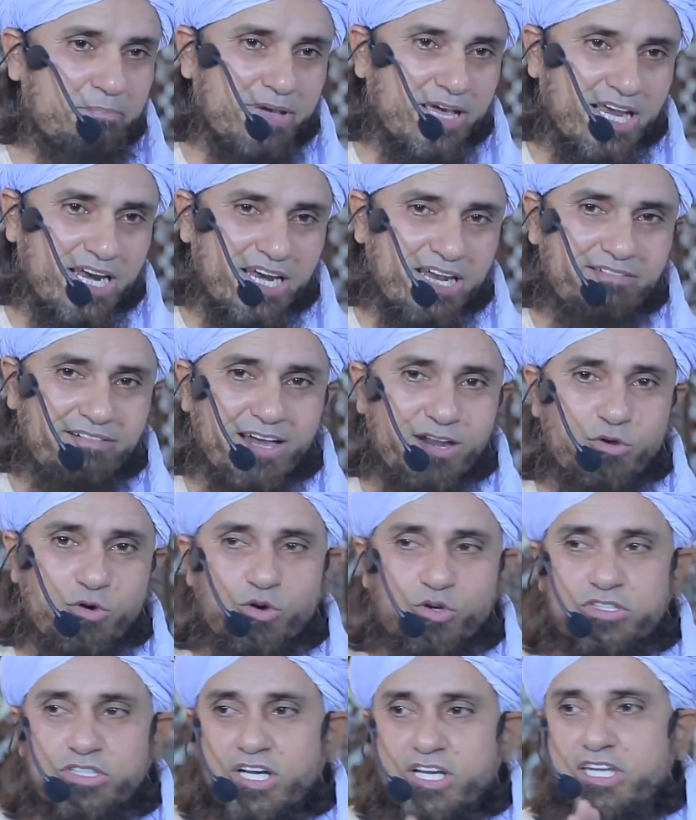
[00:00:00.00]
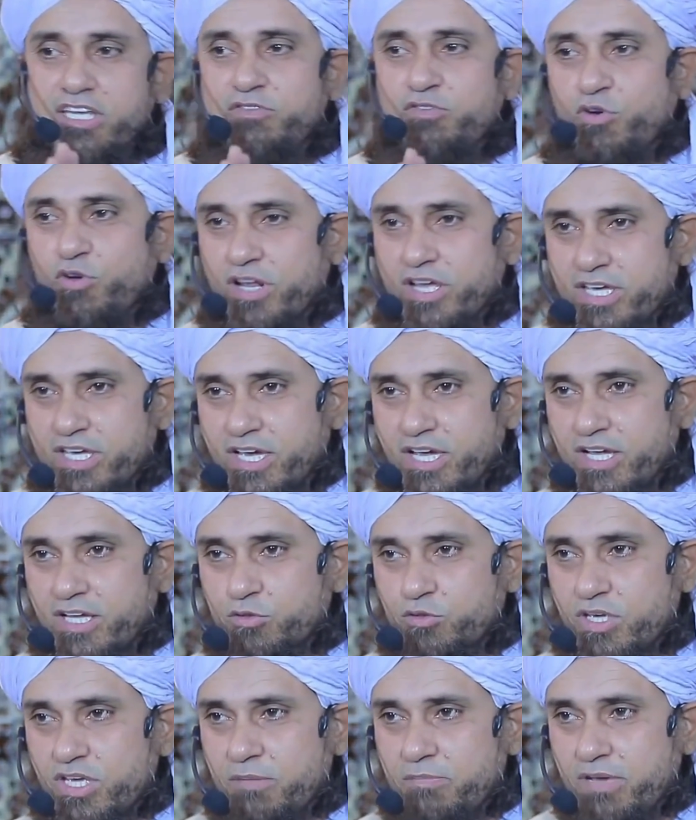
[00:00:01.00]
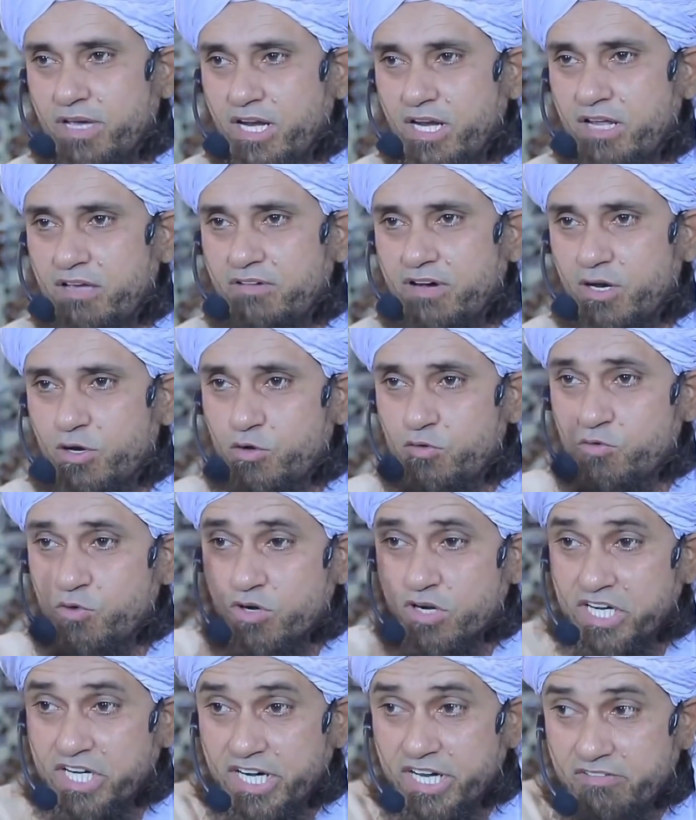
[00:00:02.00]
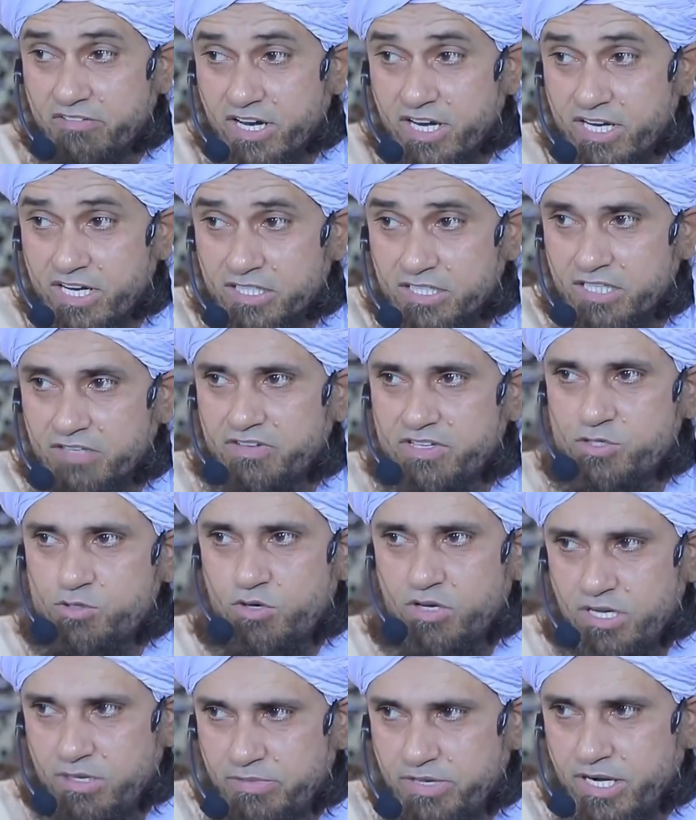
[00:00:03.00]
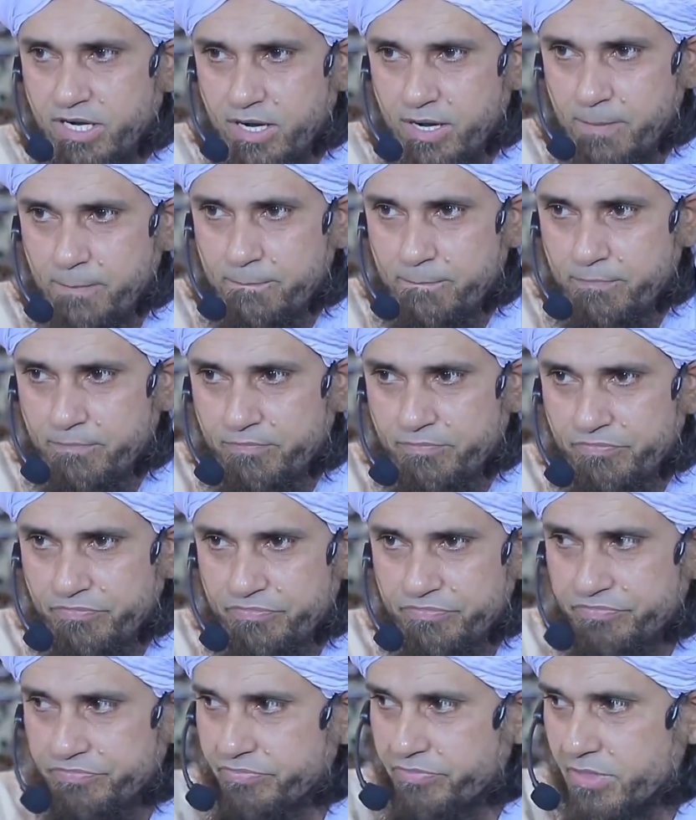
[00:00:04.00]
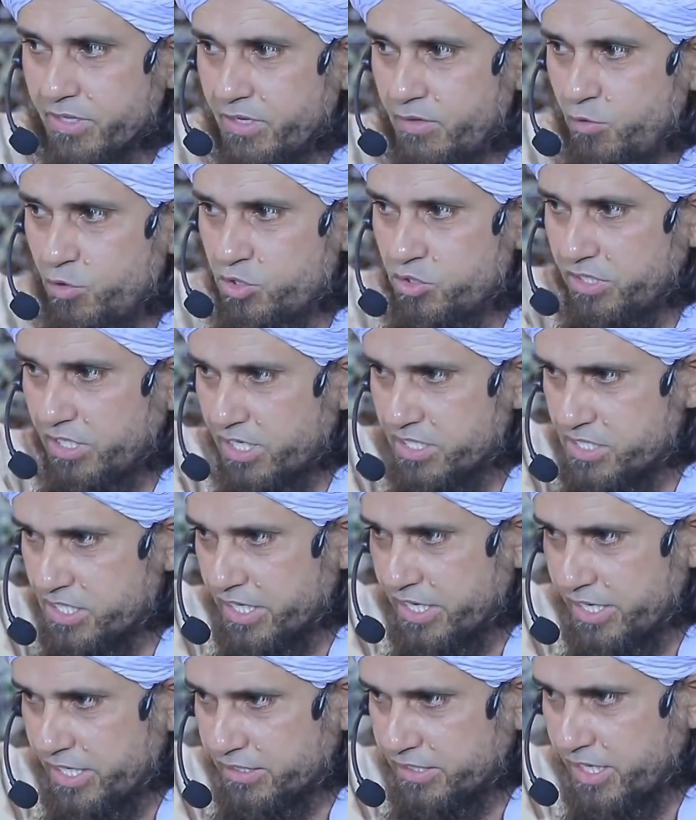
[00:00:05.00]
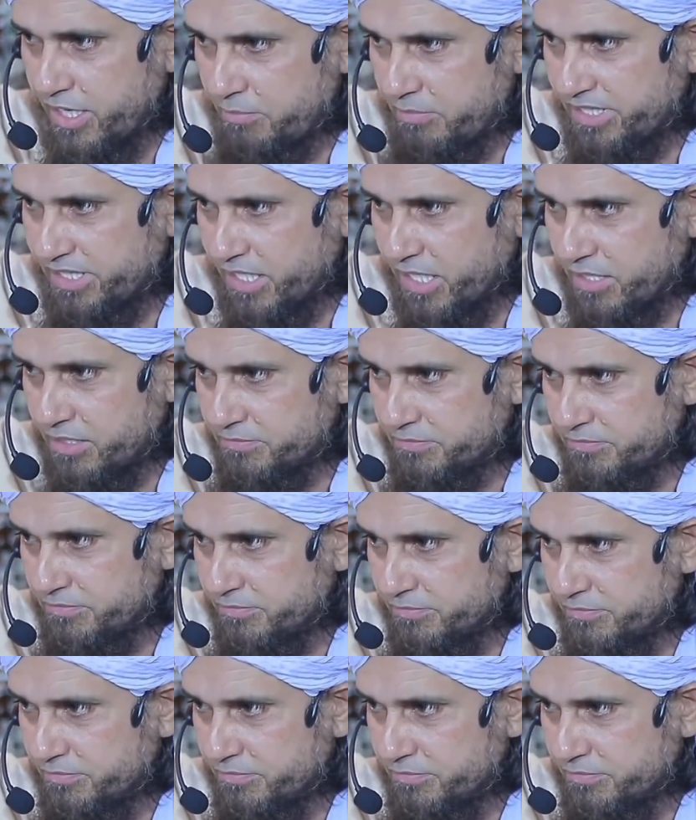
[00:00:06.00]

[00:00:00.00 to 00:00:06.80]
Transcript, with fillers: अगर महल्ले वालों को तकलीफ हो रही है तो ये महल्ले वालों वो कीड़े वाला लतीफ़ा सुन ले मेरा वो जो दरख्त से गिरा था ना बंदा